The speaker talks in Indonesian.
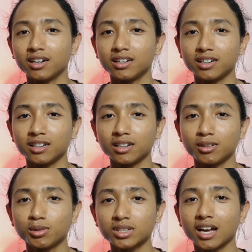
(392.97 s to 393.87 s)
uh,
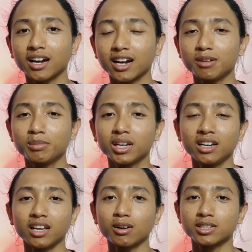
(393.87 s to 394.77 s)
usahakan
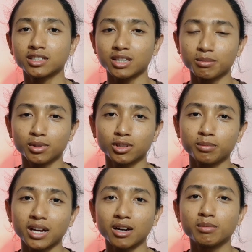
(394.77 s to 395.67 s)
bikin ekosistem
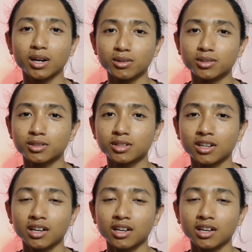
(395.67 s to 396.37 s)
YouTube yang bagus